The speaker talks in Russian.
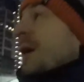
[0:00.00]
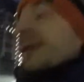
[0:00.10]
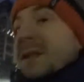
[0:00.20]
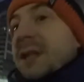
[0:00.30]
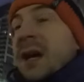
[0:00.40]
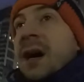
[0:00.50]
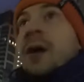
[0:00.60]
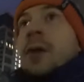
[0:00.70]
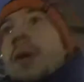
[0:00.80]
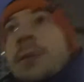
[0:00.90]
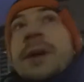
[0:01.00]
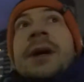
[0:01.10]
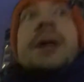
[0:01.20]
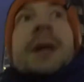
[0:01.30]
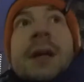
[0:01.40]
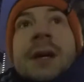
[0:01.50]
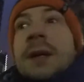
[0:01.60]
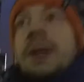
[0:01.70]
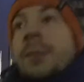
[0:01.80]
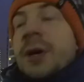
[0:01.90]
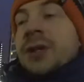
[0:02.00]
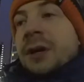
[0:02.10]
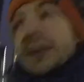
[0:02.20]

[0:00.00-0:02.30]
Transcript: все огромные и на больших